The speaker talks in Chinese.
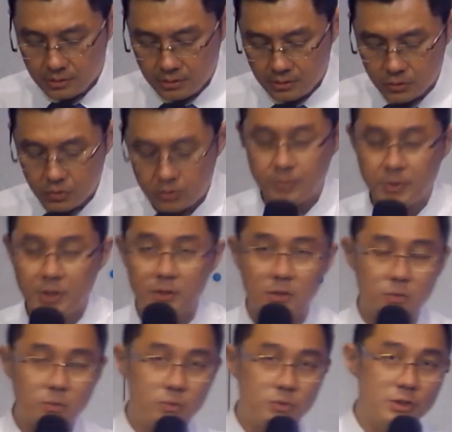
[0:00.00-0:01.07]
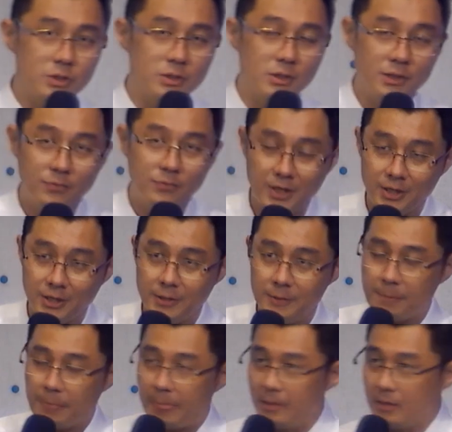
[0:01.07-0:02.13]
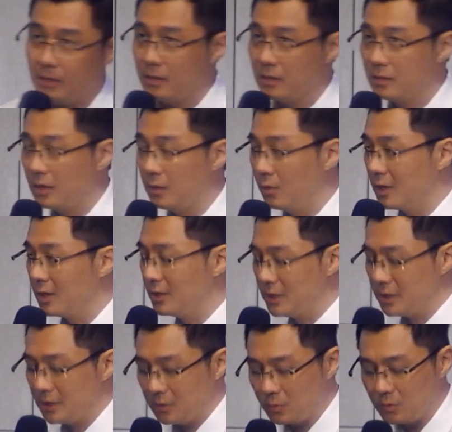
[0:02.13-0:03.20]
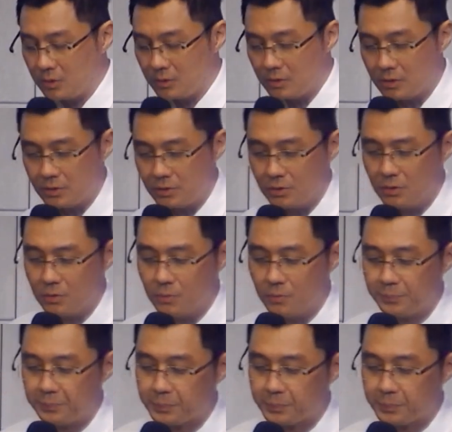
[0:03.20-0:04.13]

告诉你们一个故事，因为当我看这个故事的时候。